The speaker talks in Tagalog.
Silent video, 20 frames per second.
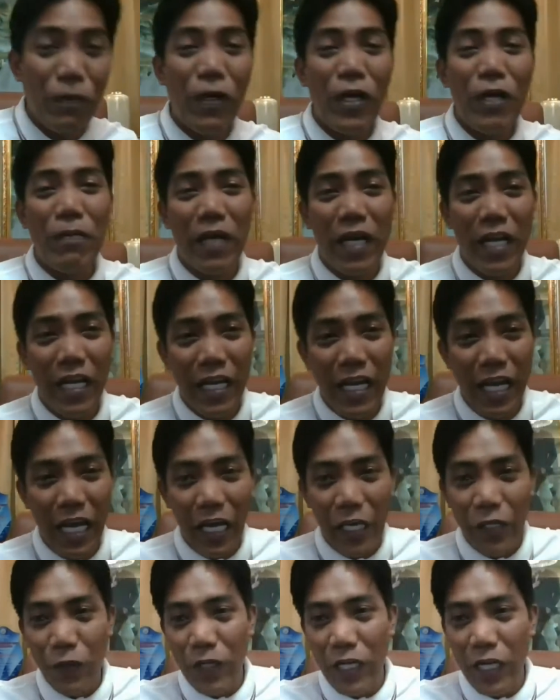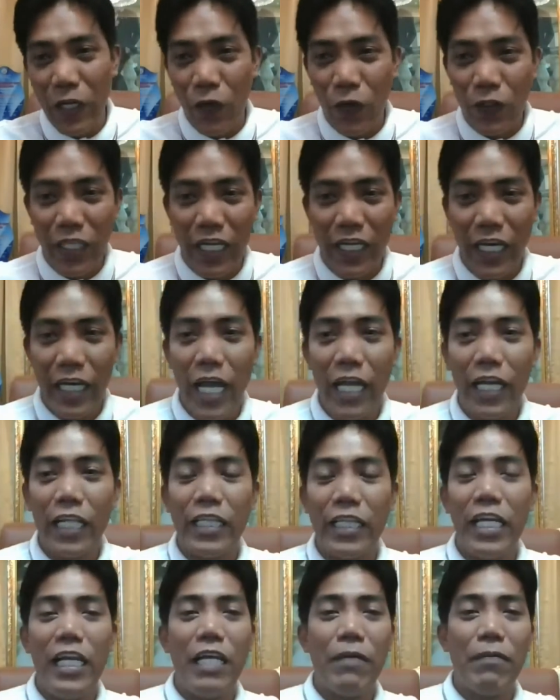huwag po kayo mag-alala. Ang inyong lingkod ay
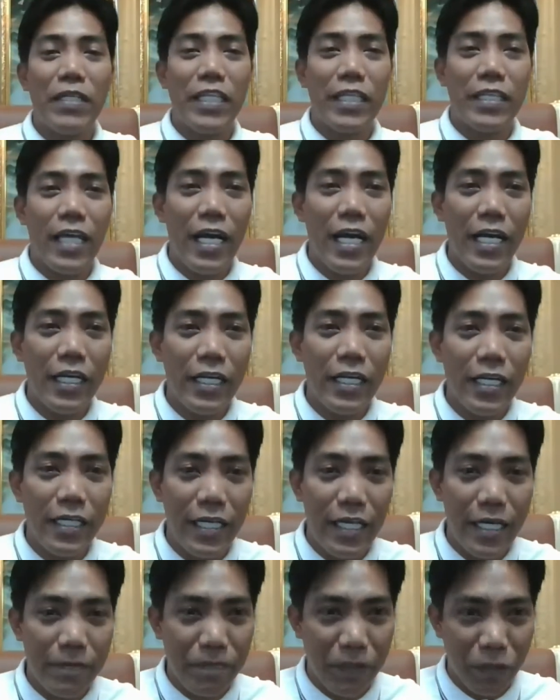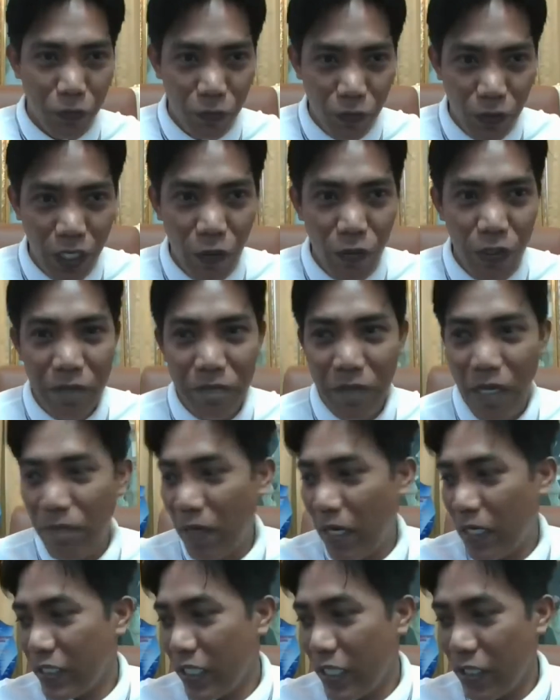nananatiling matatag at uh, patuloy ako
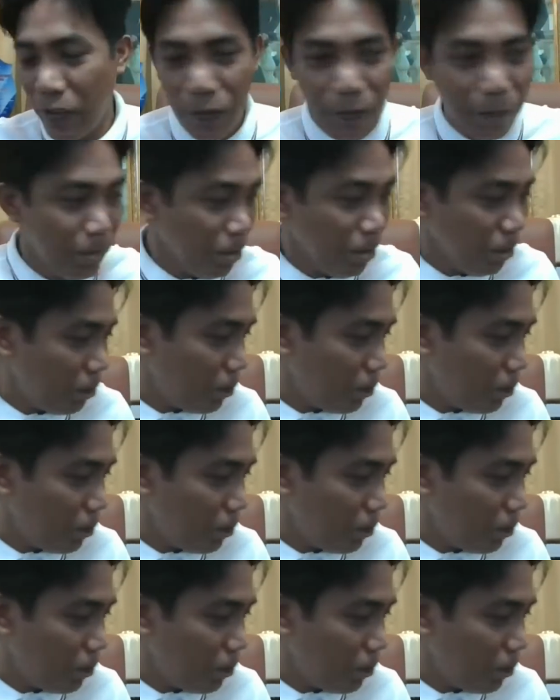nagmamahal sa inyo.